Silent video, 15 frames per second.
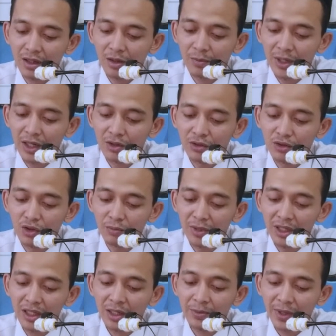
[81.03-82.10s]
kobla
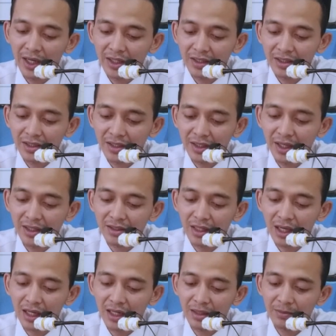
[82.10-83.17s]
hujumil kibari
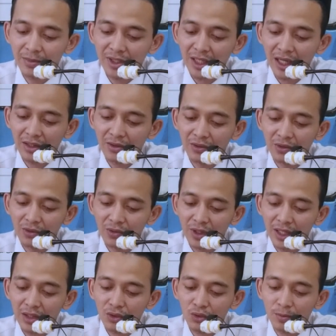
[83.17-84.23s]
ing dalem
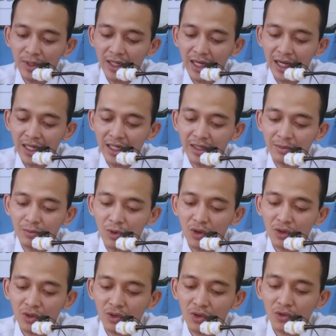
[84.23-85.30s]
sadurunge tumekane
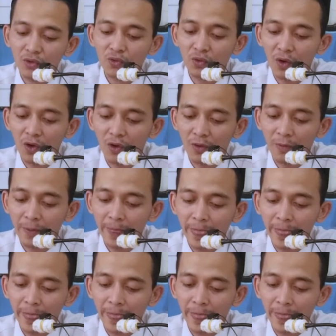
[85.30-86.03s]
mongso tuwa